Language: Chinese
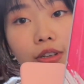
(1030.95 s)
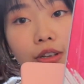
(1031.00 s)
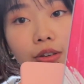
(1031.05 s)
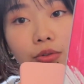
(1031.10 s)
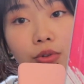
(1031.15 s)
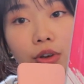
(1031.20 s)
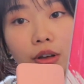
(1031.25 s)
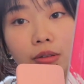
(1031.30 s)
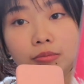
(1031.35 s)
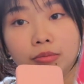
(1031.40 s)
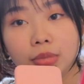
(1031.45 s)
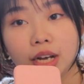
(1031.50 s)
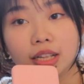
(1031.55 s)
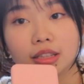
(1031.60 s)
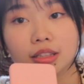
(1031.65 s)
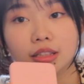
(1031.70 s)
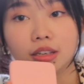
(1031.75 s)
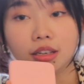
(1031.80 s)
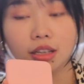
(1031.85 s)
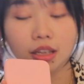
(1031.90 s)
建》原
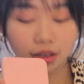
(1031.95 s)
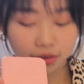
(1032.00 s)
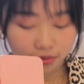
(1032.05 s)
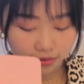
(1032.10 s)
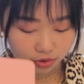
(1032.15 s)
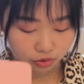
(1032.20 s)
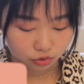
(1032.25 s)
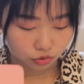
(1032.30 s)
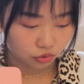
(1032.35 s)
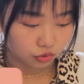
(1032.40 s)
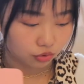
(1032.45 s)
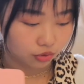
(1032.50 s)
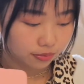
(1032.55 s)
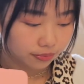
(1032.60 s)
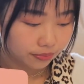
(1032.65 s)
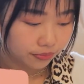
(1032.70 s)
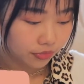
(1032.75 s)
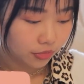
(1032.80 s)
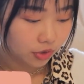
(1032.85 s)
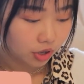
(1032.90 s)
版的英文书，